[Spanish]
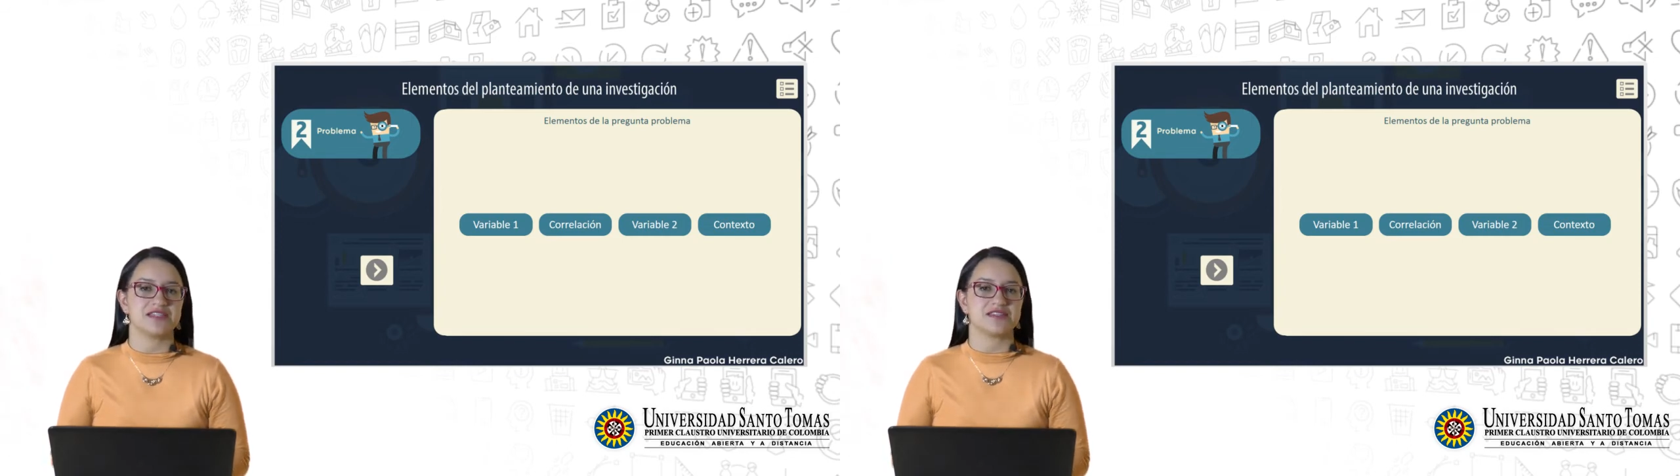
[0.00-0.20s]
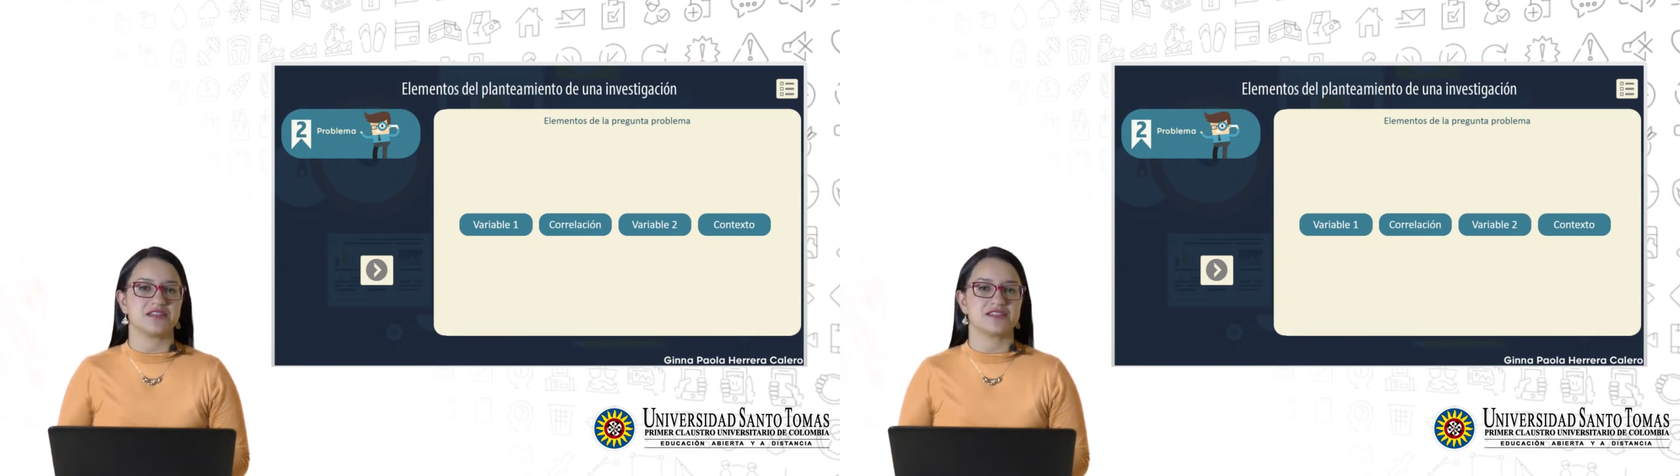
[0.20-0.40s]

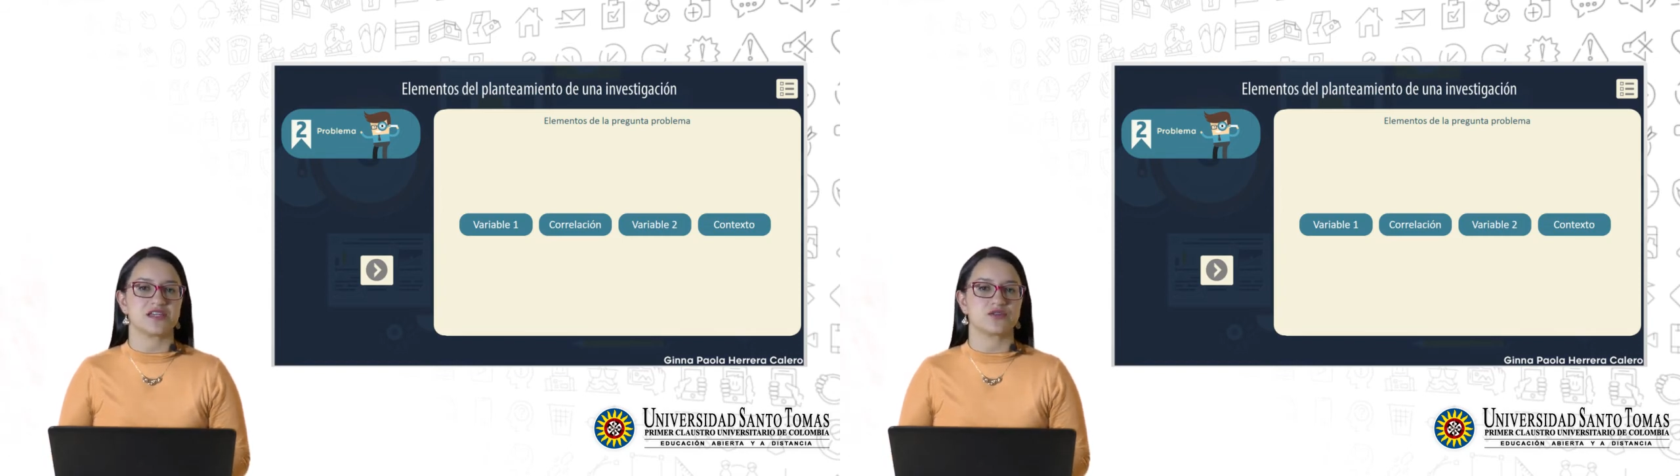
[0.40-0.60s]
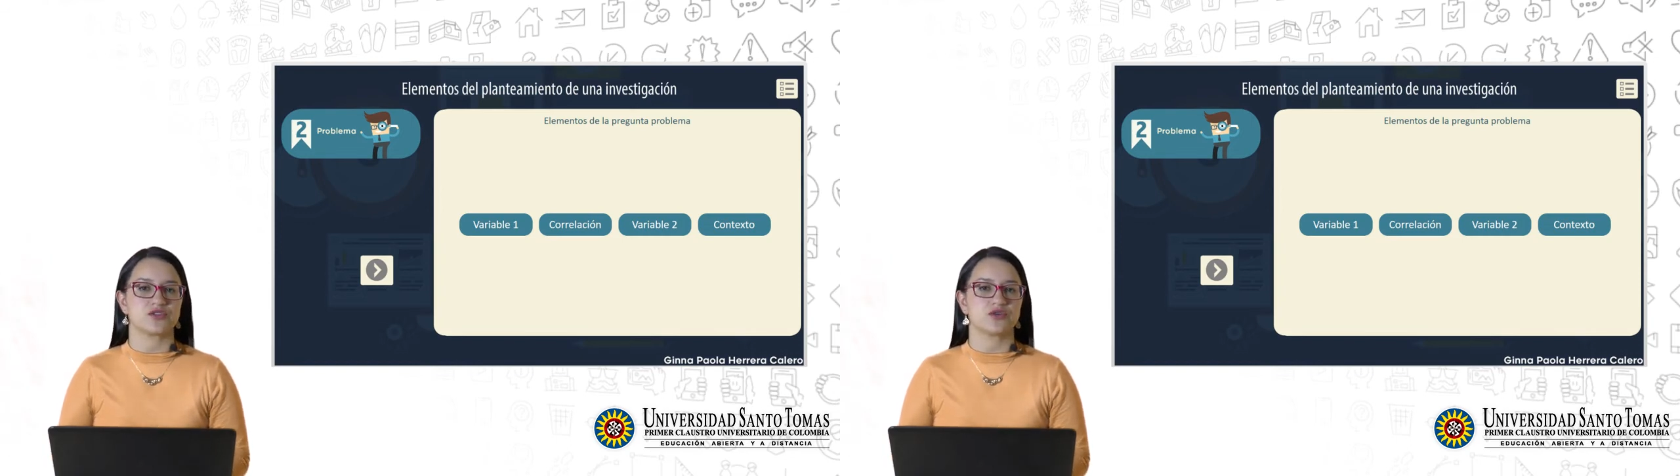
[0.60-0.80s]
es el
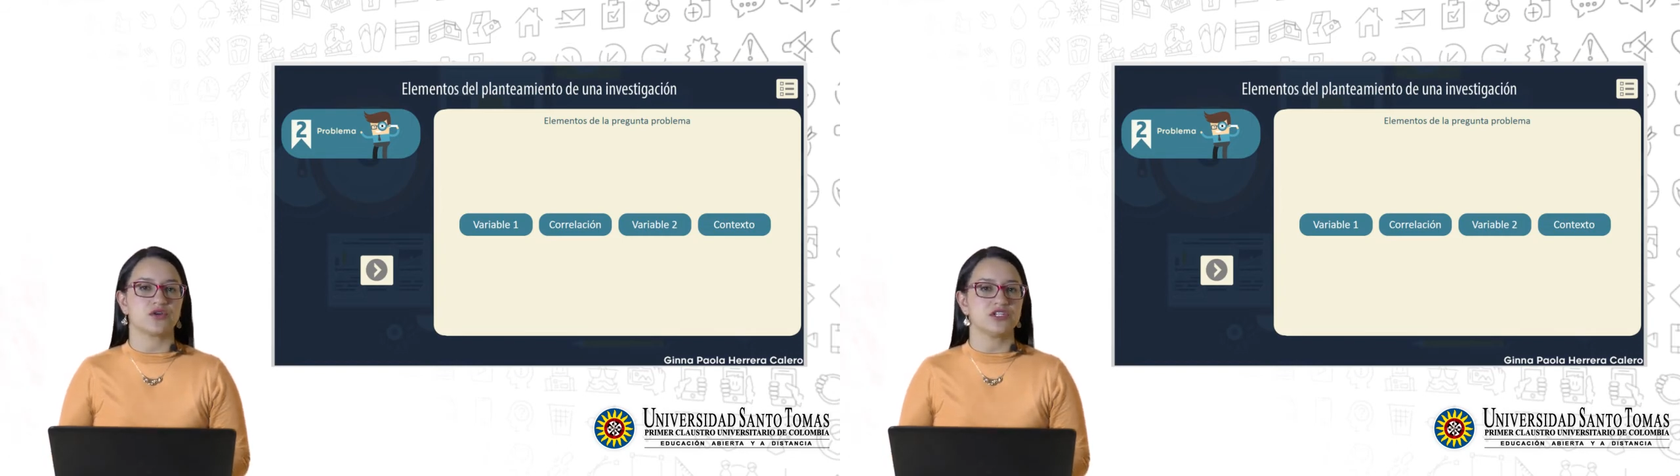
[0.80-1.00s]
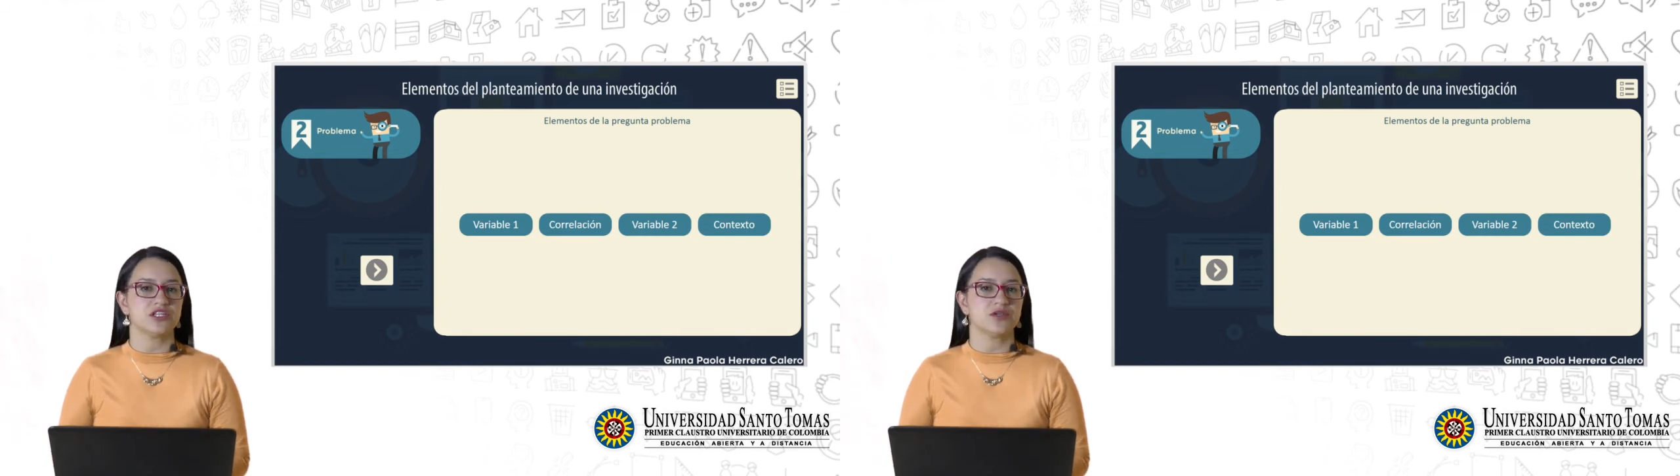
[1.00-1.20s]
desarrollo
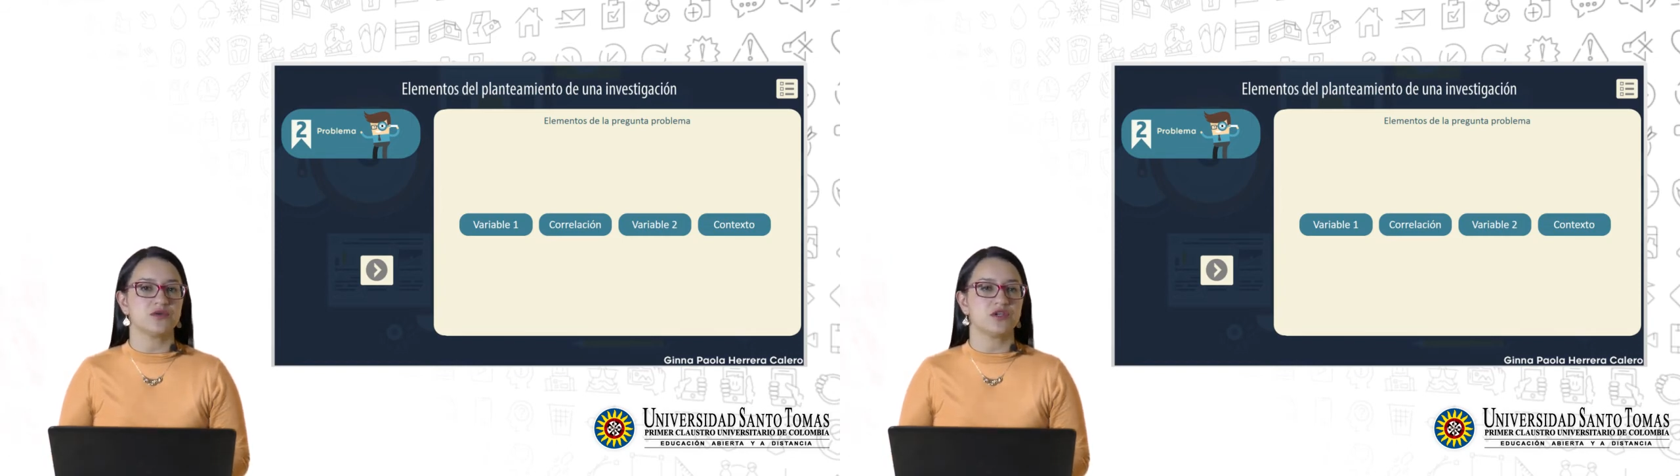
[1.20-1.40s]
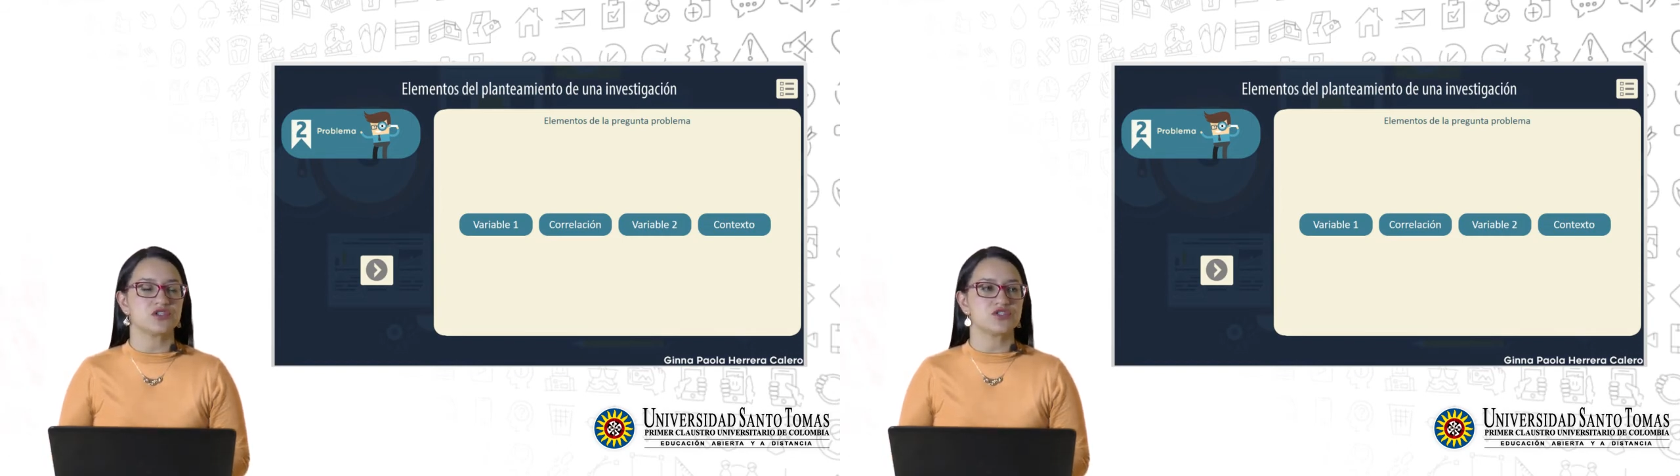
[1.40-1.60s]

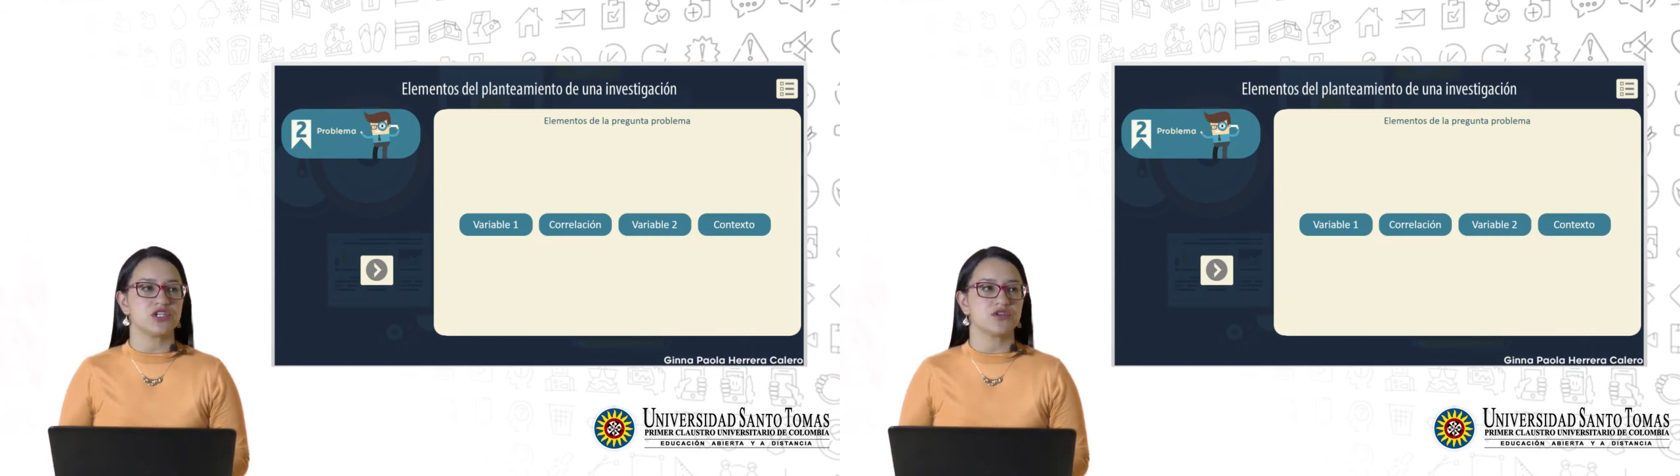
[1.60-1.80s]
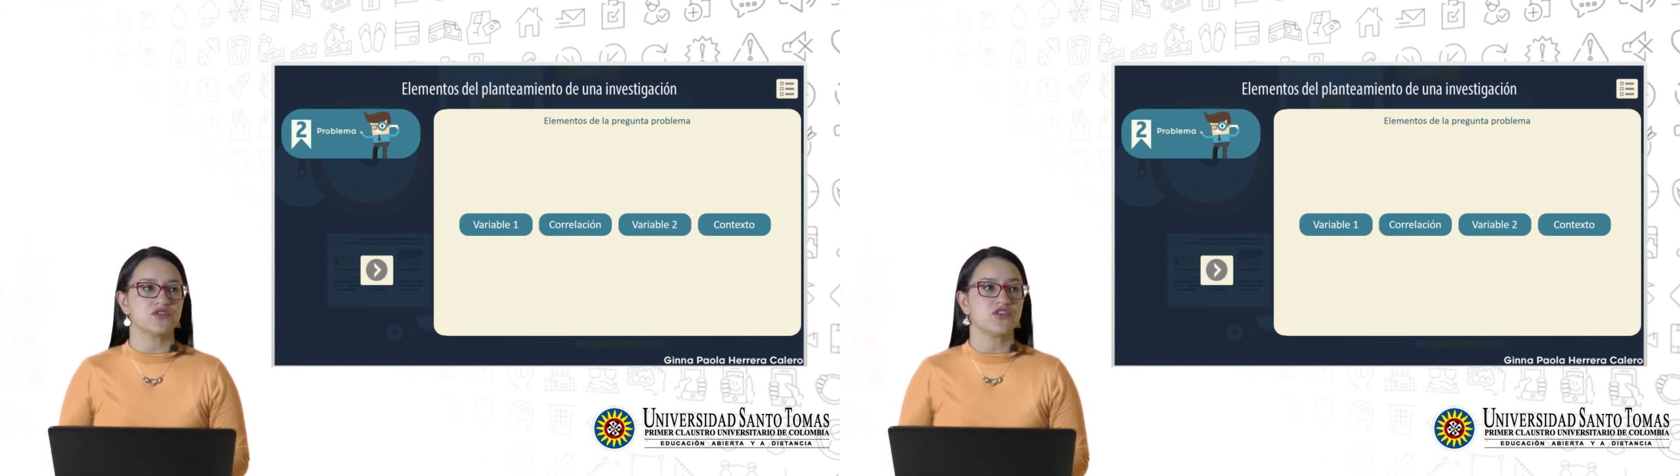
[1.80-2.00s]
cognitivo de los
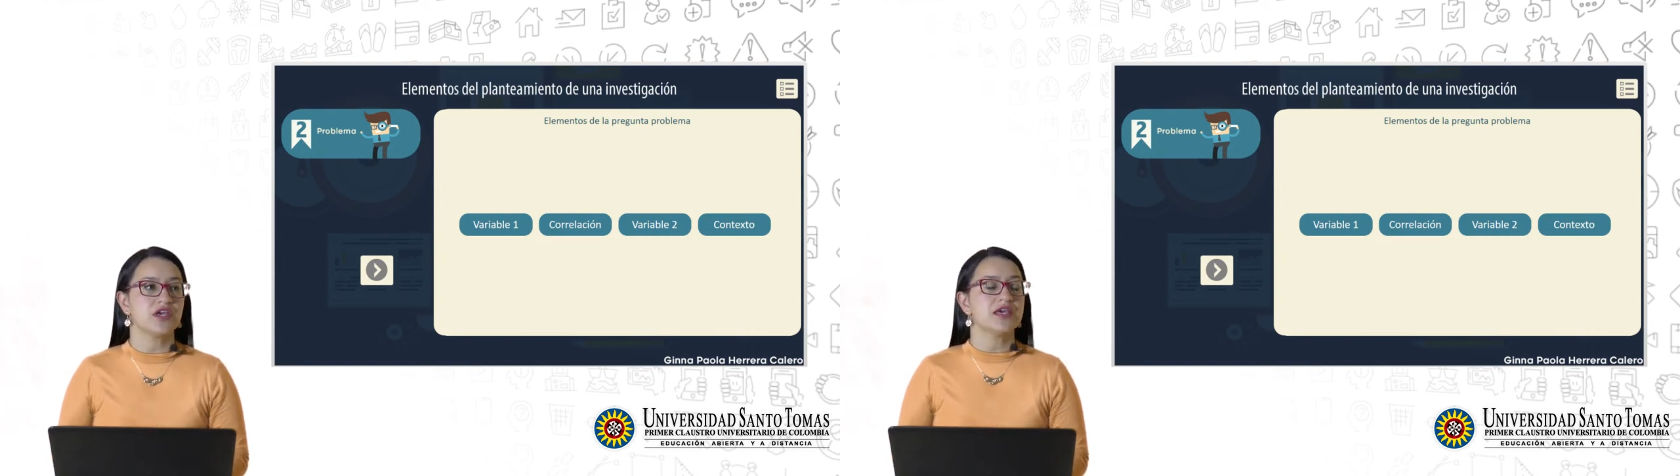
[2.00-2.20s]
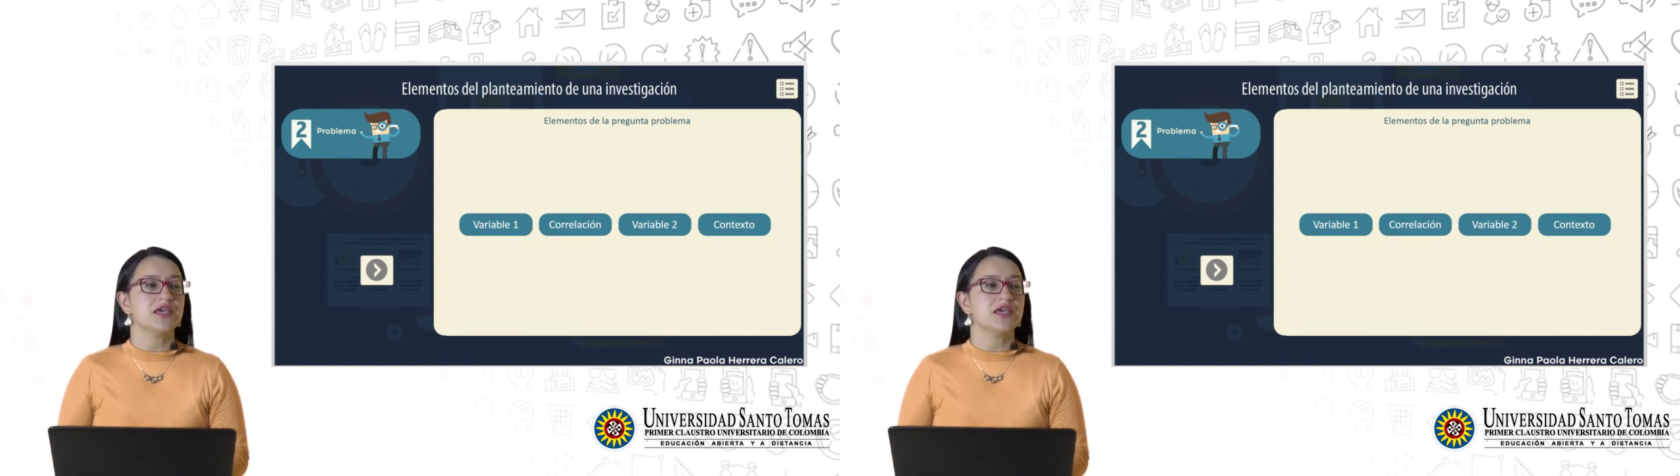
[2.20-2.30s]
niños.